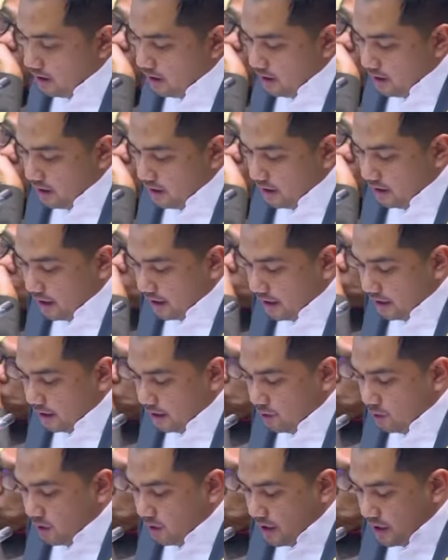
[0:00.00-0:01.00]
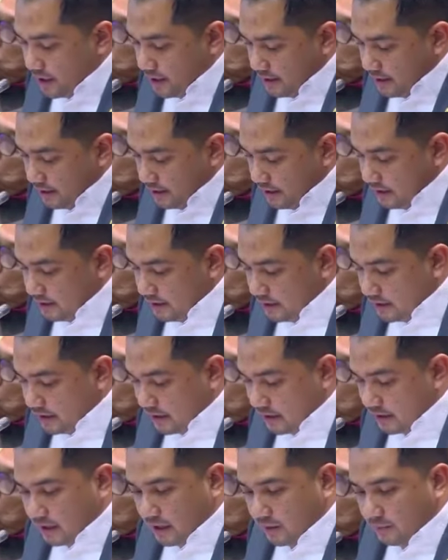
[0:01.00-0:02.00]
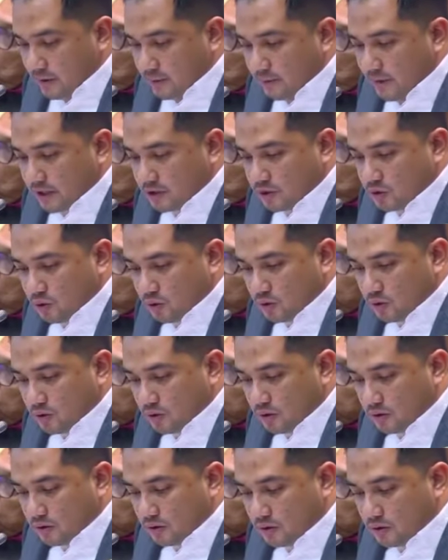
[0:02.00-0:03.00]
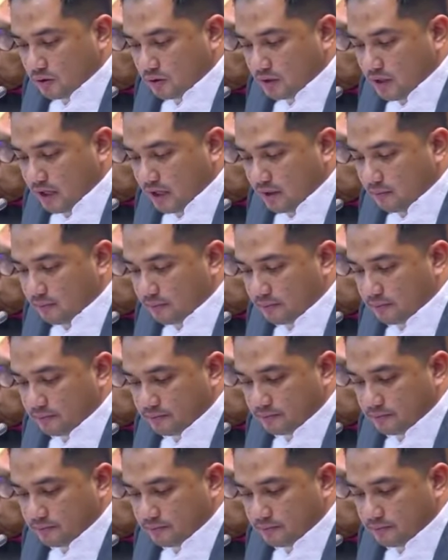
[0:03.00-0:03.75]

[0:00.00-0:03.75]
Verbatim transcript: Yang kedua, izinkan kami masuk dalam